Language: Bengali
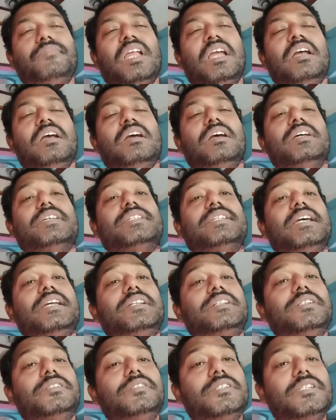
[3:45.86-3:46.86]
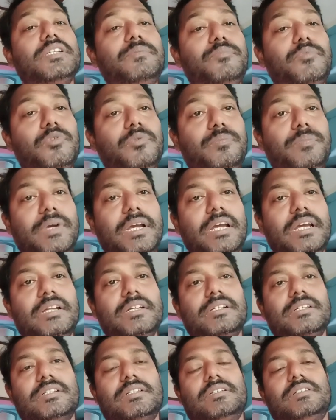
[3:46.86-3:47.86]
সেন্টেন্স ইম্প্রুভমেন্ট
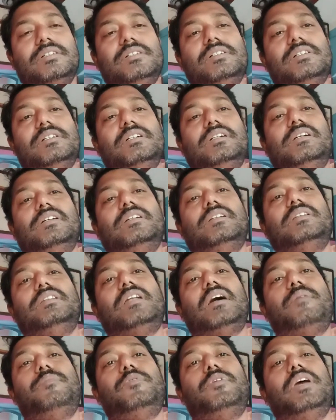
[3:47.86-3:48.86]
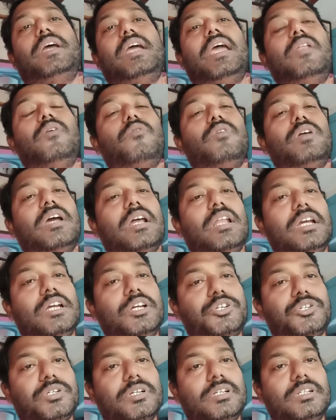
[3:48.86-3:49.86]
তারপরে এরোর
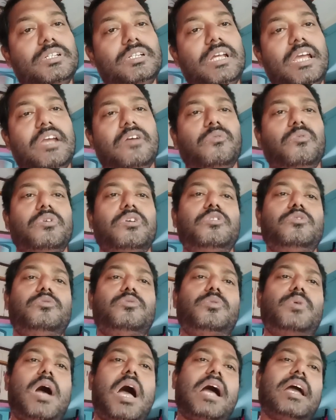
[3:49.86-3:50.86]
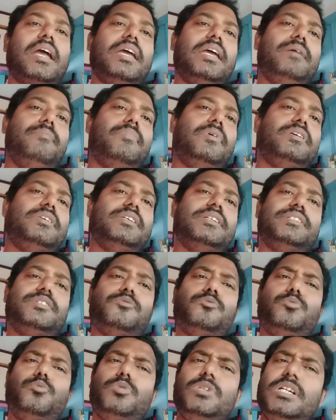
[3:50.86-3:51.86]
কারেকশন এগুলো কিন্তু আগে বিসিএসে কোনো
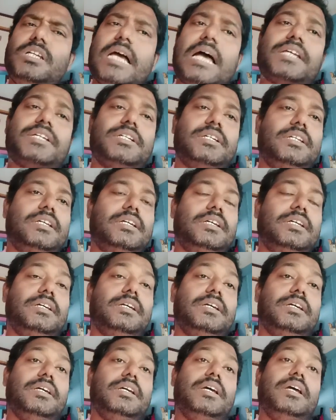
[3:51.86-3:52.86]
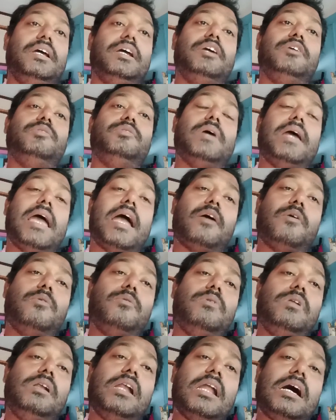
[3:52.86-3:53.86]
দিন আসেনি কিন্তু এখন
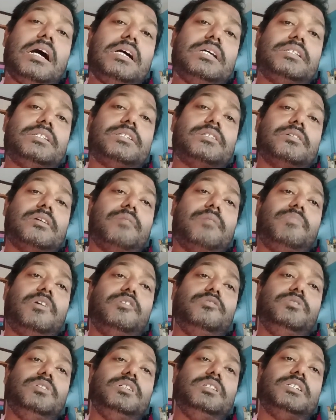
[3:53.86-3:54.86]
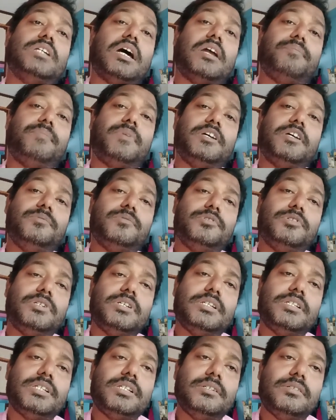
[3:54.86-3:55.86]
লাস্ট আপনারা যদি চার পাঁচ বছরের
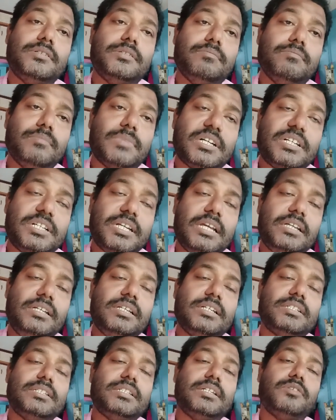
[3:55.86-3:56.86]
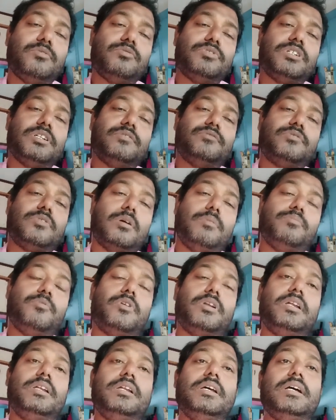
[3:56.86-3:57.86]
বা টেন ইয়ার্সের কোশ্চেন সলভ করেন
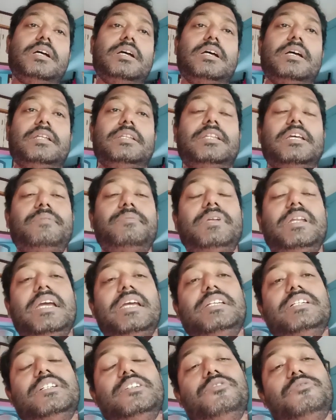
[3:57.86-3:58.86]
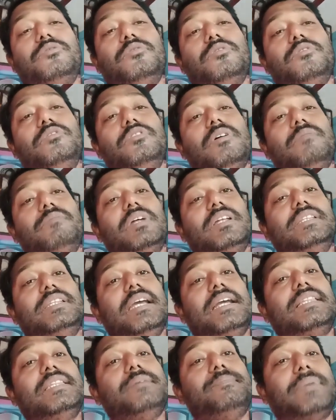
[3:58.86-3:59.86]
দেখবেন এই জিনিসগুলো কিন্তু আমরা দেখতে
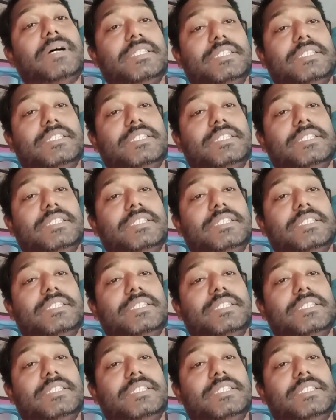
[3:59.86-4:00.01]
পাচ্ছি